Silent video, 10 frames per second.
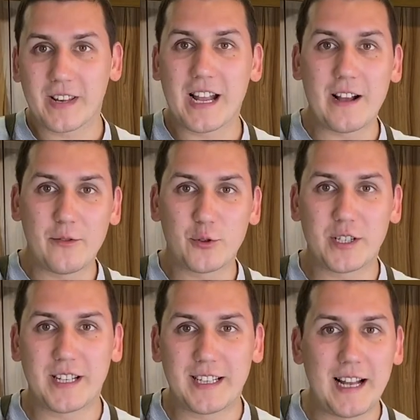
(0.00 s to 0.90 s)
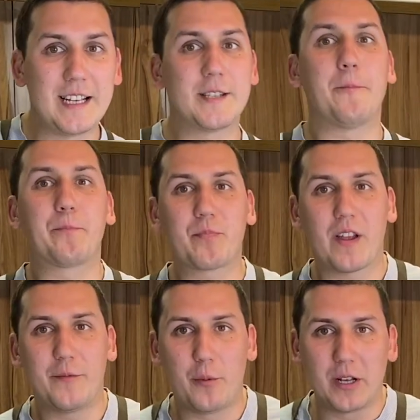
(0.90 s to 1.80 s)
Как вы уже догадались,
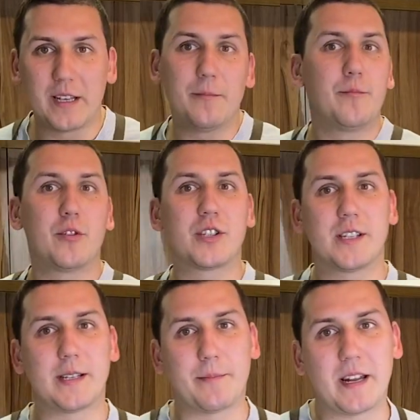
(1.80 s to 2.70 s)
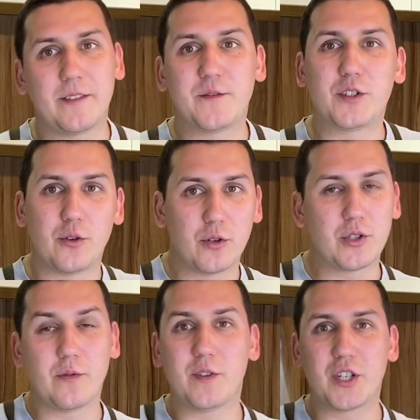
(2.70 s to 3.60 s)
в поке можно собрать все,
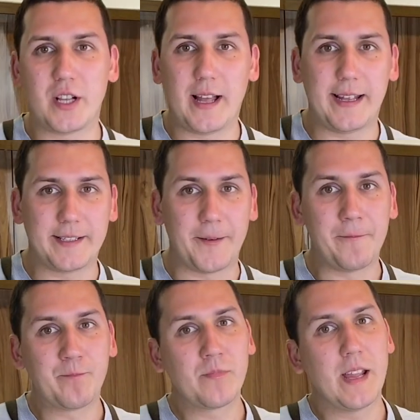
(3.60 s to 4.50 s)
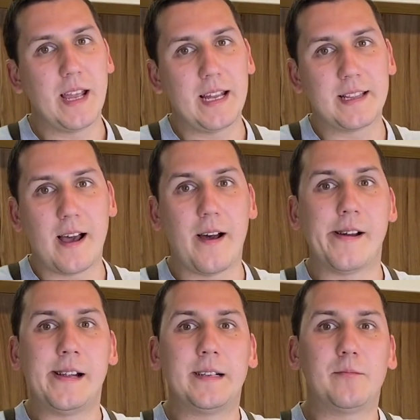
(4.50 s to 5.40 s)
что вы желаете. Это
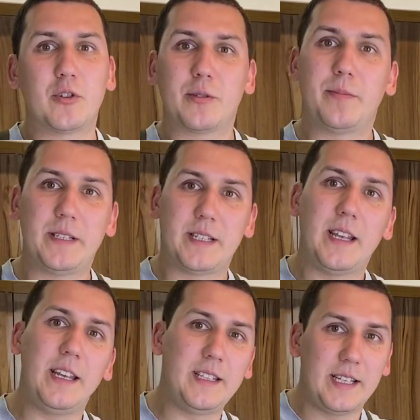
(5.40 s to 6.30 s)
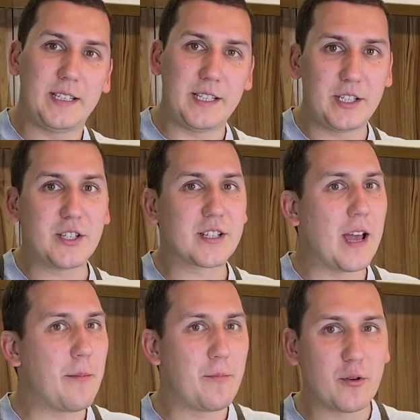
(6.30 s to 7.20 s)
может быть и
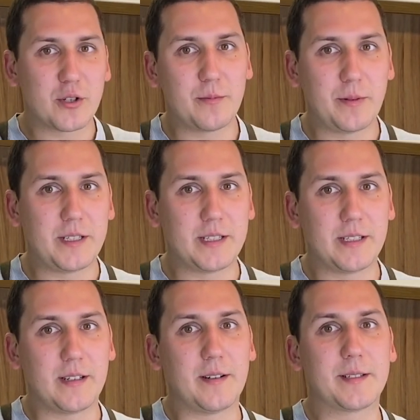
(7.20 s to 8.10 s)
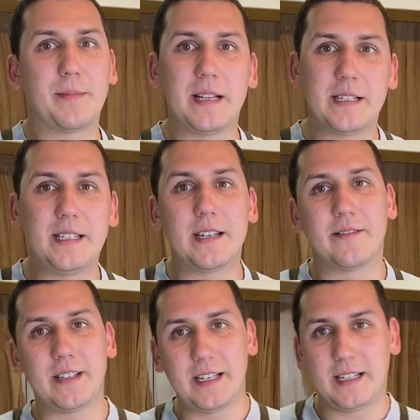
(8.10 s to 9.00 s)
диетическая, может быть э,
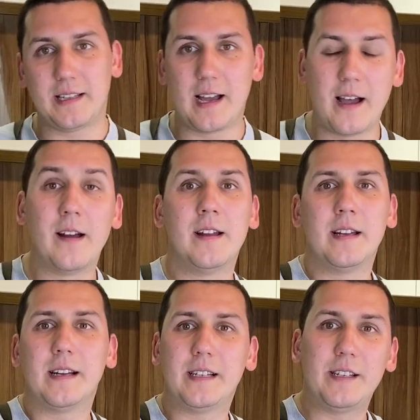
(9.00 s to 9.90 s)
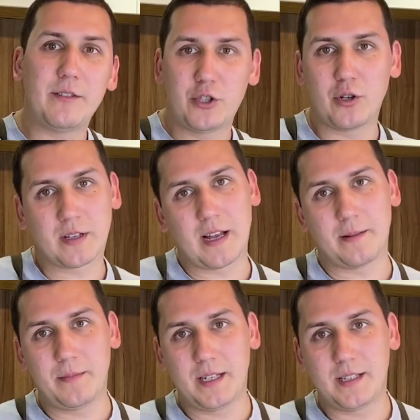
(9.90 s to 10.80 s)
сбалансированная еда, где вы четко
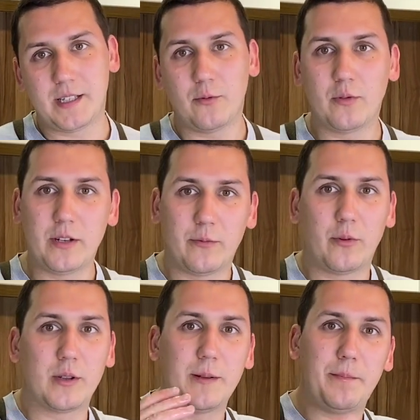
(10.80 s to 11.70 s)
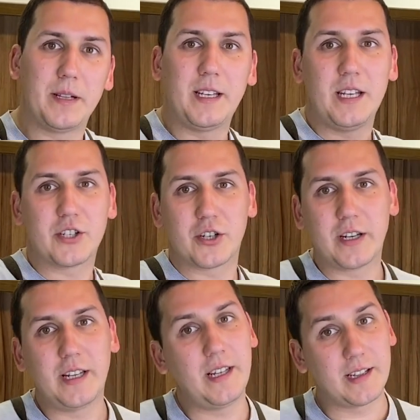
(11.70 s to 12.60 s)
отмерите углеводы, белки,
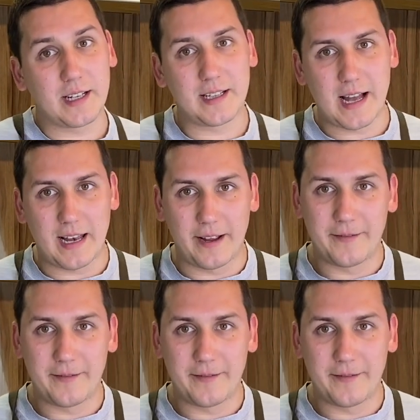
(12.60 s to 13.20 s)
жиры и так далее.